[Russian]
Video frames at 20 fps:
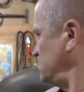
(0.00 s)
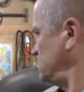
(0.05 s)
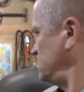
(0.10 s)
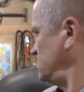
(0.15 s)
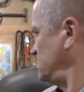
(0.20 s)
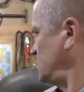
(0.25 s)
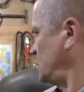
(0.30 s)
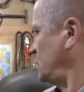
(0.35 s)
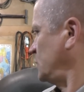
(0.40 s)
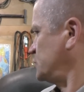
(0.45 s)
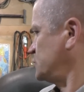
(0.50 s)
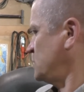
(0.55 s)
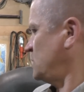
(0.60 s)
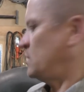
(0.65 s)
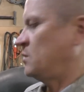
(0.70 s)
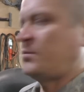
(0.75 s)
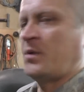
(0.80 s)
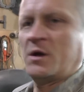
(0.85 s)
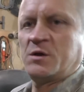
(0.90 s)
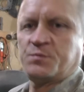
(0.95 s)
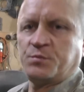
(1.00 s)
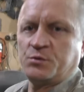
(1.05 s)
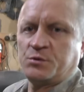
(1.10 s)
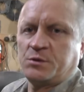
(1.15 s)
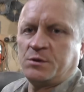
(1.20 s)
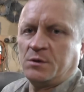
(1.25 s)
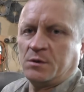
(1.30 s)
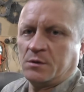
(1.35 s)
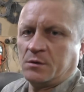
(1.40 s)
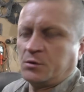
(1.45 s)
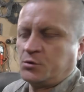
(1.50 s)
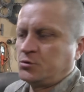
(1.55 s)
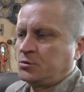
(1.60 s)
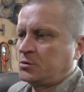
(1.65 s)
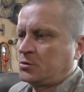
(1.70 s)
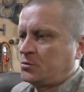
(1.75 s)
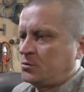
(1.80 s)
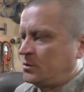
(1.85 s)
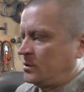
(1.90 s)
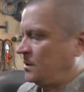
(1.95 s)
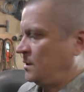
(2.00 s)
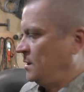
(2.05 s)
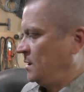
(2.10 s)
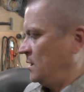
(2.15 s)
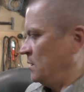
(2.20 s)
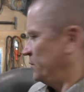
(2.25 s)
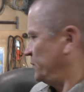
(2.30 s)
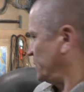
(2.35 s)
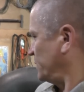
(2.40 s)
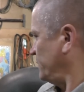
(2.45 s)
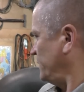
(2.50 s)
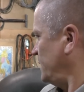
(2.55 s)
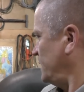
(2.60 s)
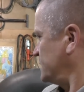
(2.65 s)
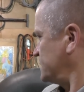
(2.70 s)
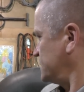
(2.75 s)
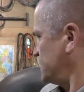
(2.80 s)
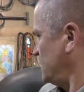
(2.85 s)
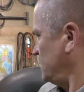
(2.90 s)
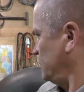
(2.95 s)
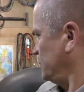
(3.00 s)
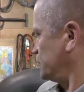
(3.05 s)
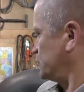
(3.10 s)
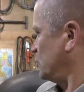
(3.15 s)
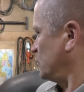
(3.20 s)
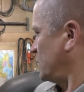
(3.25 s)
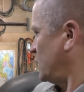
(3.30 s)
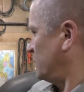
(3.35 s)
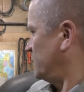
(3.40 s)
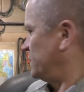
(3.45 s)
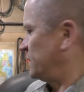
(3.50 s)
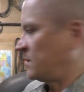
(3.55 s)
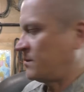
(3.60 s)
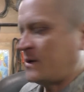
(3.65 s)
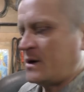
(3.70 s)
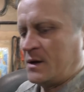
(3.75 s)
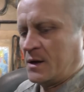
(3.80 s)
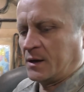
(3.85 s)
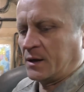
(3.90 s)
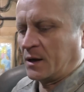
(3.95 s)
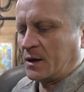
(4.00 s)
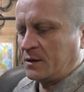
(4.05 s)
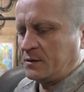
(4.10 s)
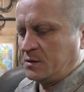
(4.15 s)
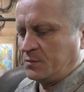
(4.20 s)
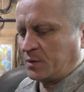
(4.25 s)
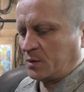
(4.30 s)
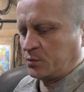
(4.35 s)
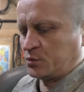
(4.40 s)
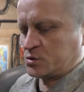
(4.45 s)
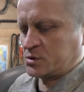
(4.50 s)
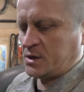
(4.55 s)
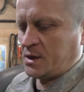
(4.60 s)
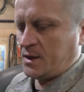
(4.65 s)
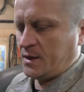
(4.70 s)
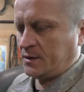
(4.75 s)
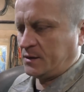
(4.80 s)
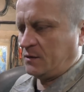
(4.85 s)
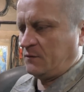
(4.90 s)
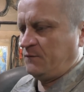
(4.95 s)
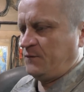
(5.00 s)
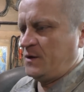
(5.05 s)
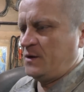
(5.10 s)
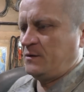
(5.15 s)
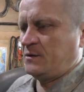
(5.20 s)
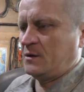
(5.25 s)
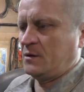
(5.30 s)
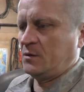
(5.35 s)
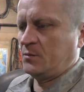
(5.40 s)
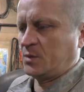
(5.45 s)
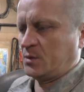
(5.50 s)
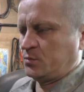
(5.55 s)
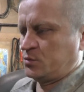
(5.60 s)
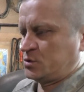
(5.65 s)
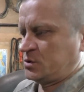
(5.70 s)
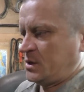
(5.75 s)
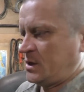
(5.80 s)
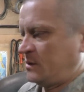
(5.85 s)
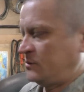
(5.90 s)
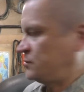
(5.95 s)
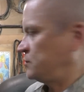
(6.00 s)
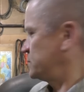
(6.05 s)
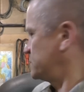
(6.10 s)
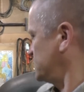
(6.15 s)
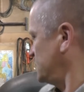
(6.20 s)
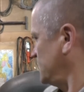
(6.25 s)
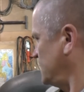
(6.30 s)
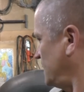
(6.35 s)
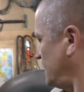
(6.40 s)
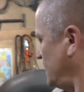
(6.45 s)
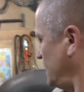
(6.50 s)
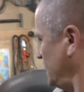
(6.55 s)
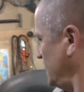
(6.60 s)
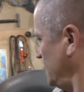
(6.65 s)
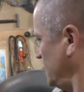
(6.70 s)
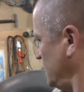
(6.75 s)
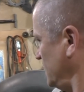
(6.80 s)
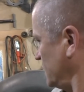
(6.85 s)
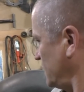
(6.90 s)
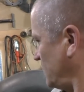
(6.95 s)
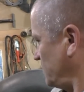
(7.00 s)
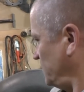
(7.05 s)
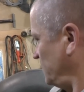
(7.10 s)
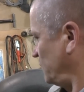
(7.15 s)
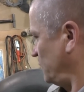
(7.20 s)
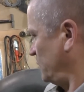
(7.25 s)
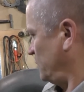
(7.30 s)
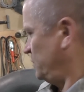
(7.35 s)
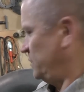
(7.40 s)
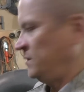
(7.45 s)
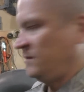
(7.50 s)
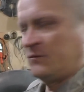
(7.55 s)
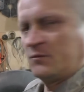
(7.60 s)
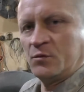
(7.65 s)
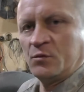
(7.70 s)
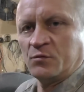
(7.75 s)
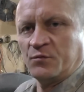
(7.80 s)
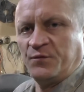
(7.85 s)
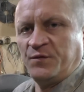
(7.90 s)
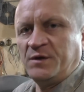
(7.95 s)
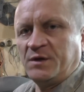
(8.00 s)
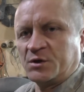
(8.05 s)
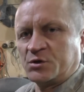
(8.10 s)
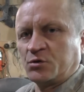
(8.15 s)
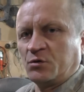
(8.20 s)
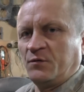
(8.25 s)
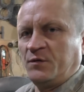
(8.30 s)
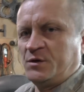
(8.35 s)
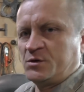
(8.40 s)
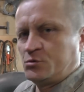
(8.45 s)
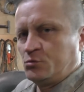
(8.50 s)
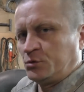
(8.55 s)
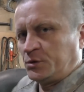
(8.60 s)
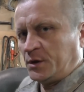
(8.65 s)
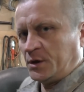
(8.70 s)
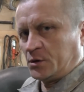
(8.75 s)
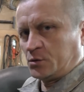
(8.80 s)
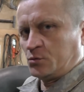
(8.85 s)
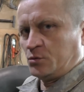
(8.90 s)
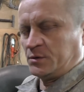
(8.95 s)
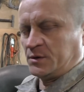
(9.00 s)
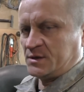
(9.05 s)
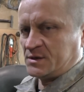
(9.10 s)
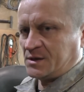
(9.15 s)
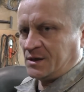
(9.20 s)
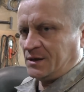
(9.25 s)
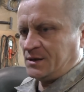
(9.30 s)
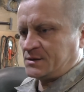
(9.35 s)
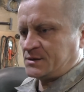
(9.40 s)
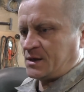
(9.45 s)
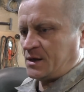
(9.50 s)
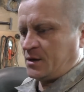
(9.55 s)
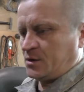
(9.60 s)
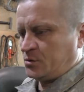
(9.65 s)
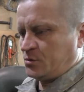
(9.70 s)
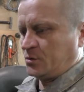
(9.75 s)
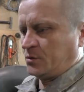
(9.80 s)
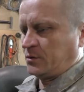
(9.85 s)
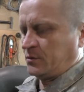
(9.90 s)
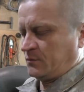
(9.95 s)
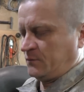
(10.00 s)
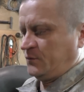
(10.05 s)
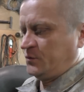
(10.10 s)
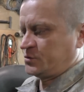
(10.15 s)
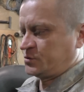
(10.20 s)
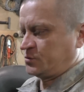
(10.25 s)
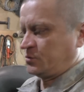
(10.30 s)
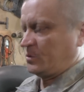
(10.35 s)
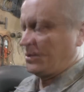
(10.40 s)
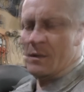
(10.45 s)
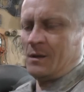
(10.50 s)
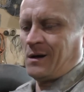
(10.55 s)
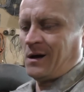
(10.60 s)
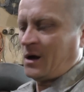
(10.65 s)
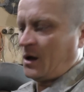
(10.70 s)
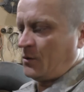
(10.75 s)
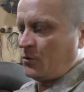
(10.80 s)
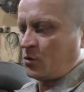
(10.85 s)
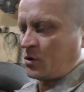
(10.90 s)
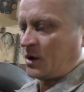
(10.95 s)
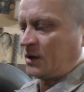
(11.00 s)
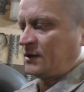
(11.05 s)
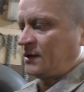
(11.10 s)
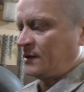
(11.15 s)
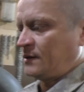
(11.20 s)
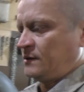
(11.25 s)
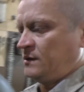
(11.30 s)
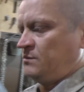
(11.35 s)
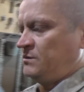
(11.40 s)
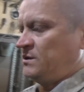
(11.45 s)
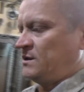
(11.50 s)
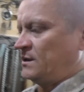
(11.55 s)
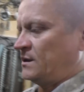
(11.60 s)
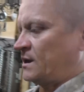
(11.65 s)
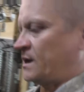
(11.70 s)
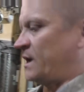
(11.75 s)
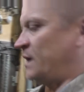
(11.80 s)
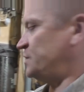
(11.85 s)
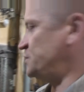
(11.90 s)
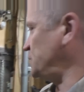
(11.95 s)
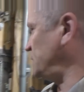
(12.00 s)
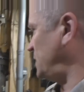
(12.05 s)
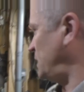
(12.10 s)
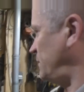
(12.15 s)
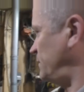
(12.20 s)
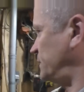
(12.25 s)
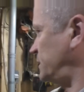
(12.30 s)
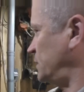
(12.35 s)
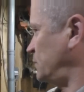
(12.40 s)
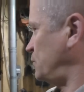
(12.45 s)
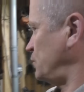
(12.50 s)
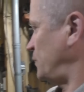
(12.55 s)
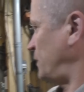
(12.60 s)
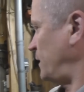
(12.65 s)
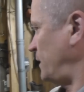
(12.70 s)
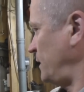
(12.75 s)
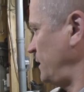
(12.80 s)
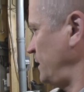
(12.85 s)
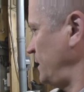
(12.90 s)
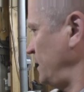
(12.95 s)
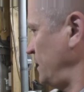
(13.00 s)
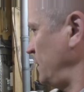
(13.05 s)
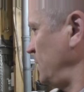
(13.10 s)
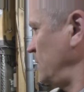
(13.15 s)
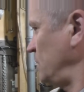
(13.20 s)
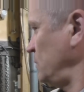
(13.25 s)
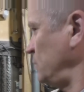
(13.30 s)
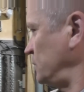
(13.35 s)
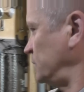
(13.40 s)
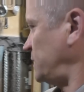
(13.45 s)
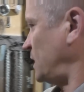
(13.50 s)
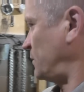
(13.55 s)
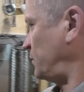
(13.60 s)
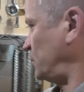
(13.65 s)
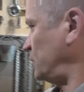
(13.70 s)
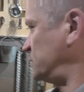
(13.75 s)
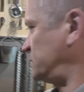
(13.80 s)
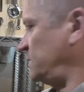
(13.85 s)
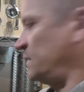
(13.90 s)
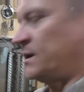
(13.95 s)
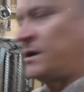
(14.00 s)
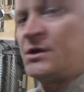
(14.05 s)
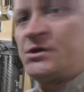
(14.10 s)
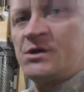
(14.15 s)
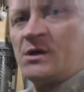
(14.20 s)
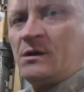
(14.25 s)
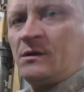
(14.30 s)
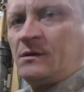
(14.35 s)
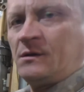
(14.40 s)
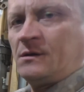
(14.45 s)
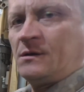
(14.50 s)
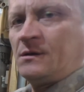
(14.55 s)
накачал, опять спустило. Что такое? Проверять стал, ну все, как бы нормально. Кран не пропускает, там вентиль не пропускает, все целое. Как бы вроде. И, ну, видно, что изнутри откуда-то, из колеса идет воздух. А оно, когда именно накачанное, вот такое, ну вот так просто накачал,